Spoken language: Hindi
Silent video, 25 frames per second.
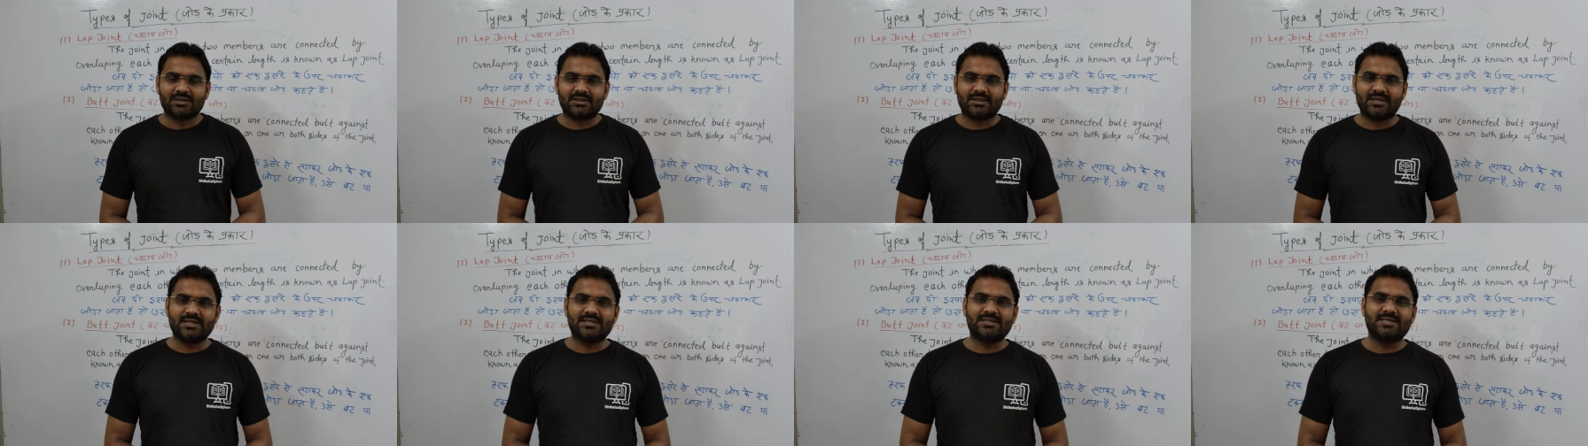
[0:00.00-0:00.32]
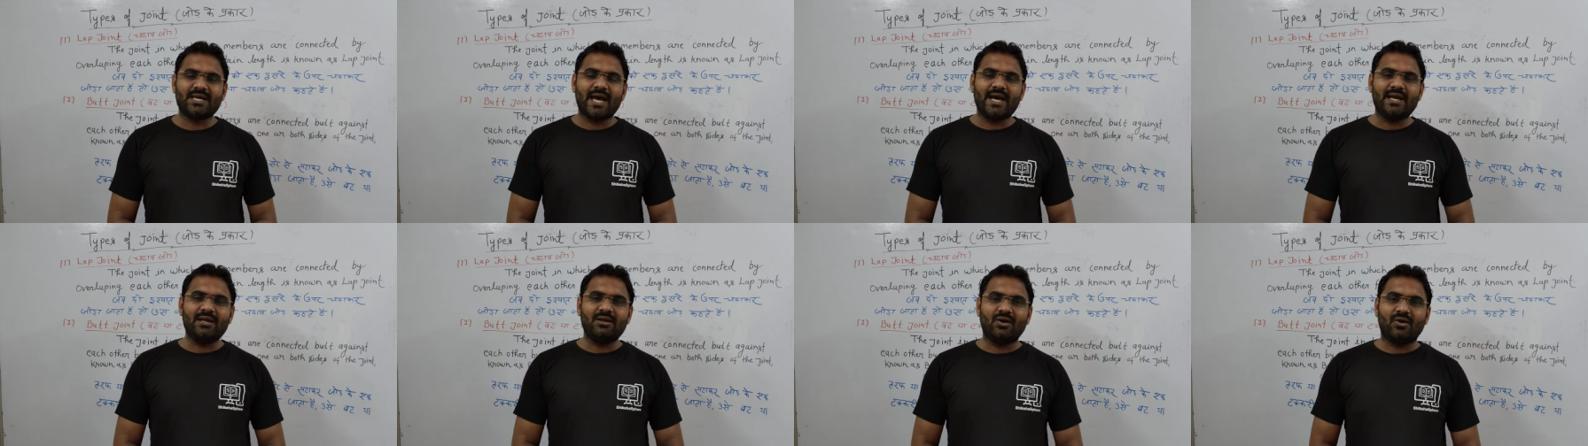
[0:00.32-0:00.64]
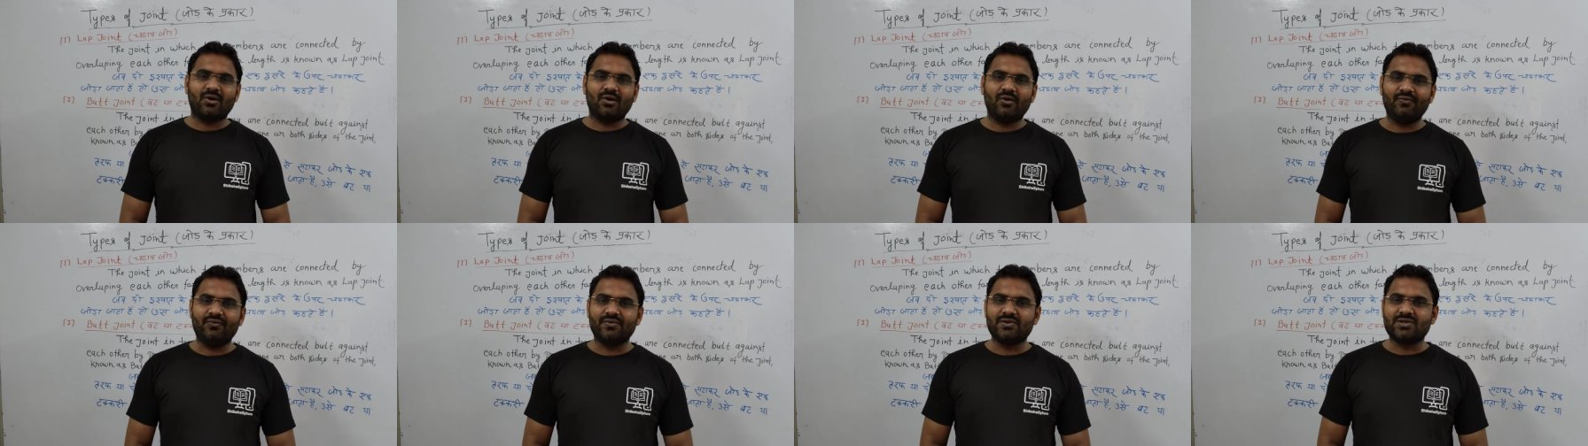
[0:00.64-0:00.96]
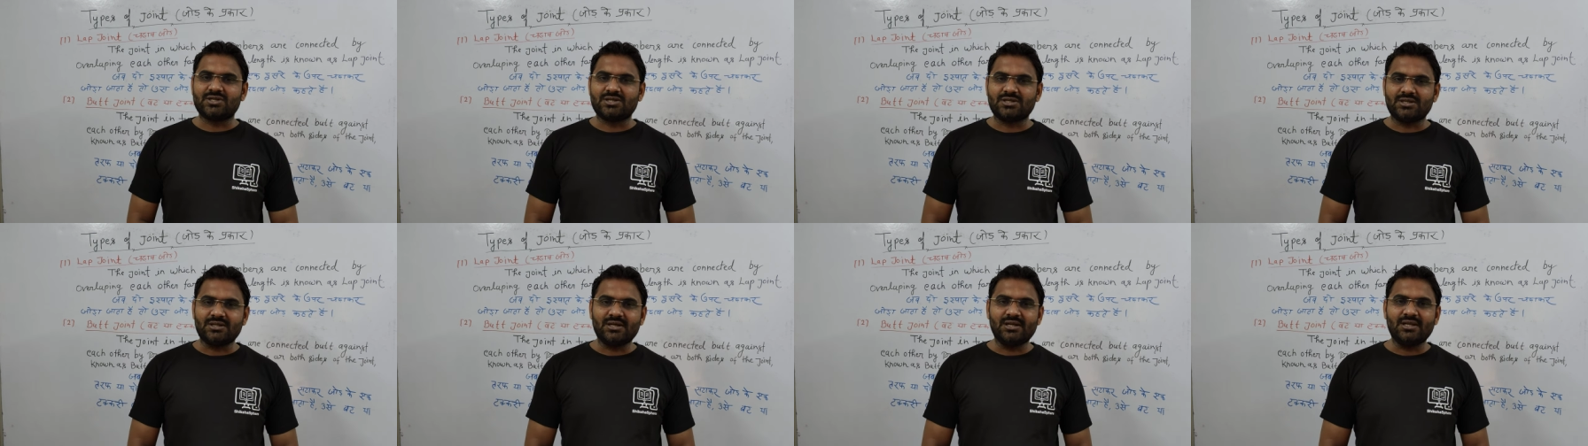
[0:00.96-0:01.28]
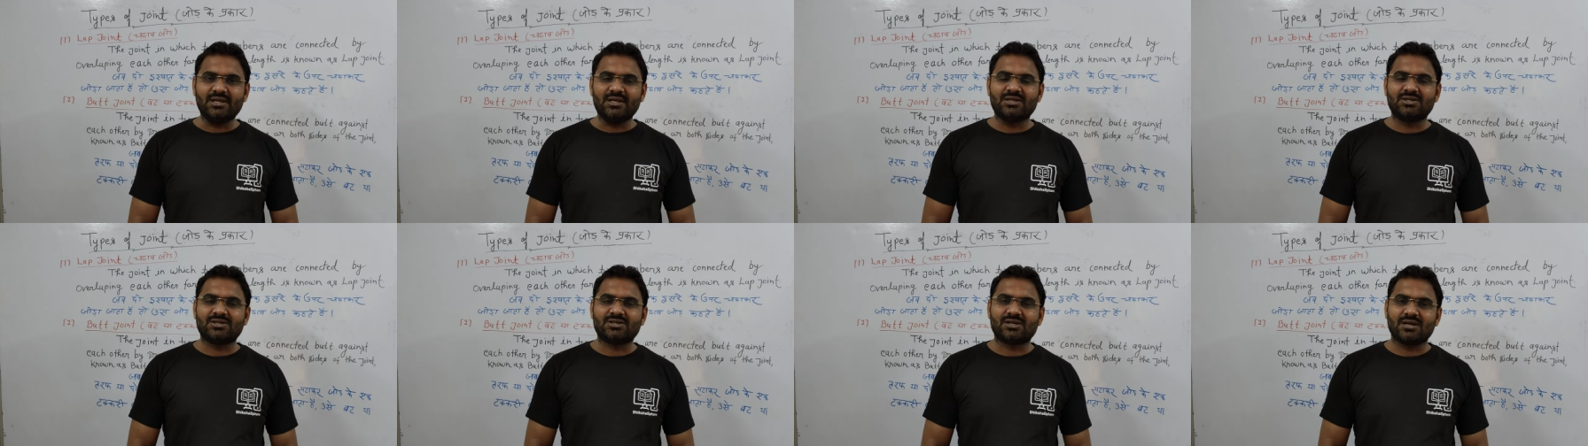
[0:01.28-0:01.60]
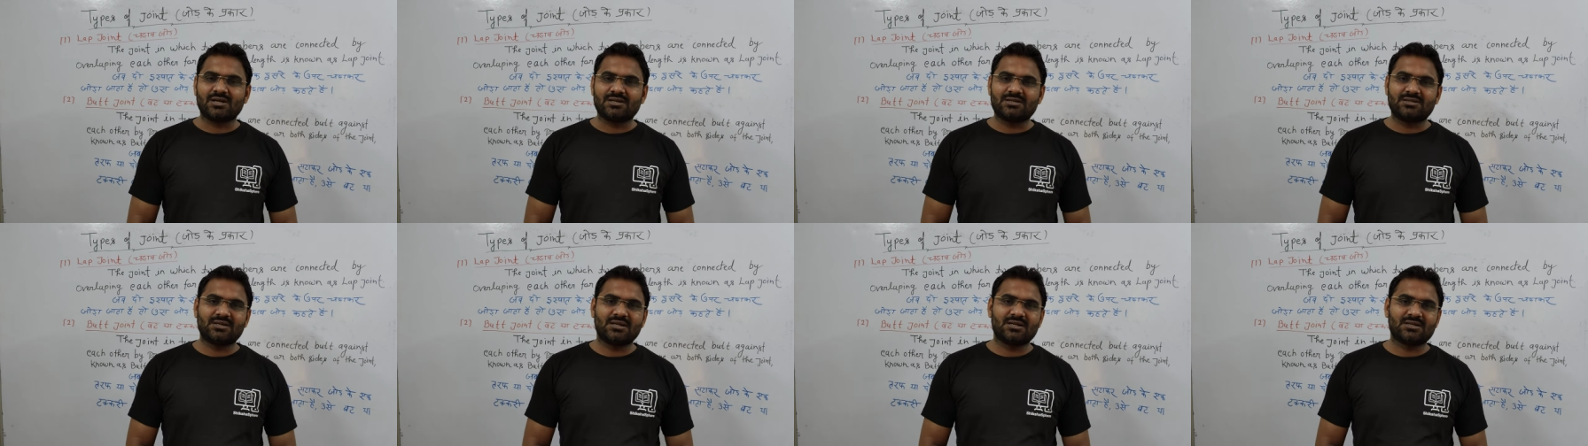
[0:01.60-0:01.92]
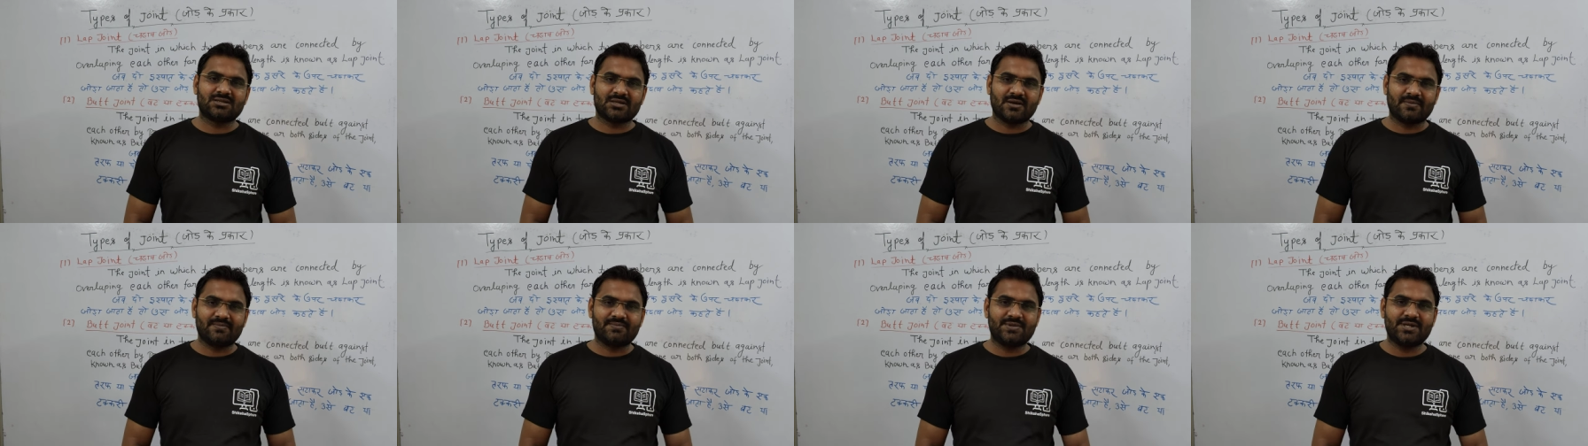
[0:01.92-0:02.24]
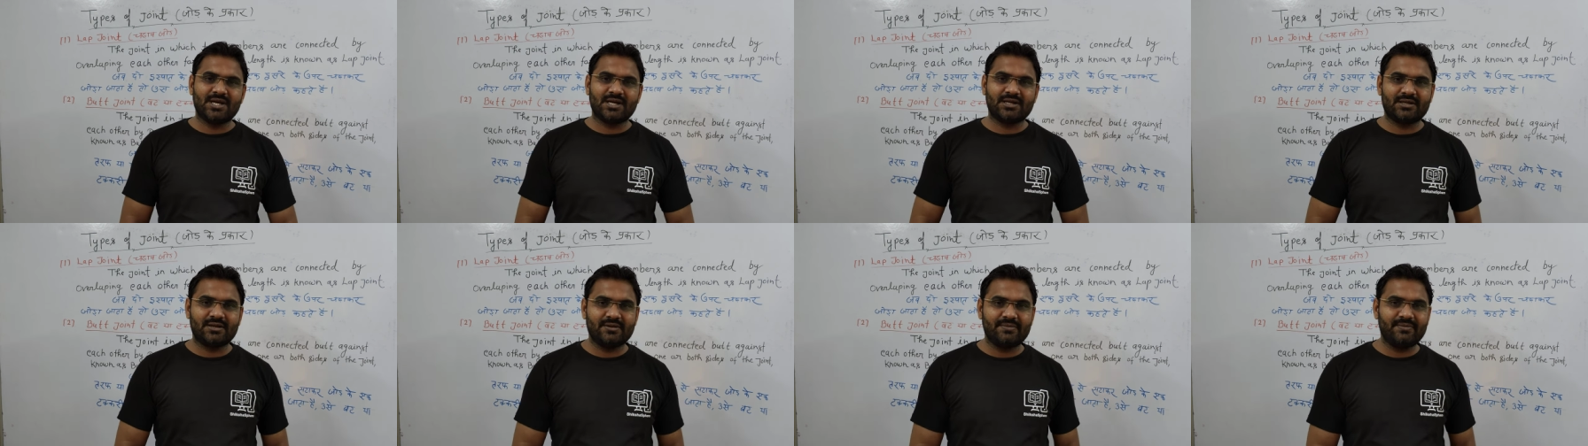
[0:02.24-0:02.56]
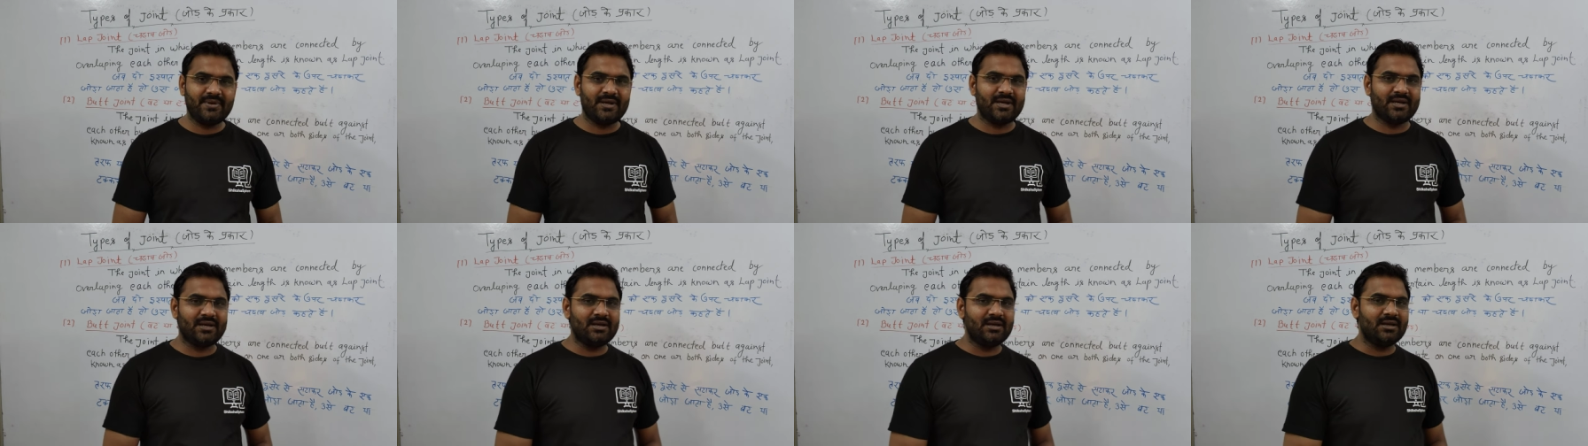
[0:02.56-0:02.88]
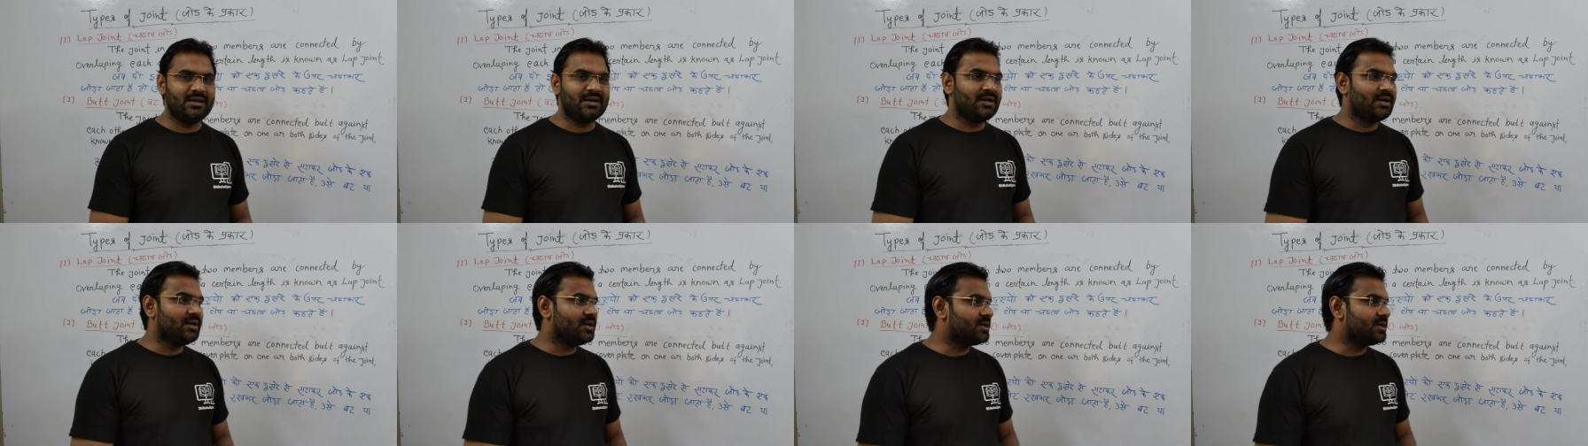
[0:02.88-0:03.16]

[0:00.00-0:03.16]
डिजाइन ऑफ स्टील स्ट्रक्चर सब्जेक्ट में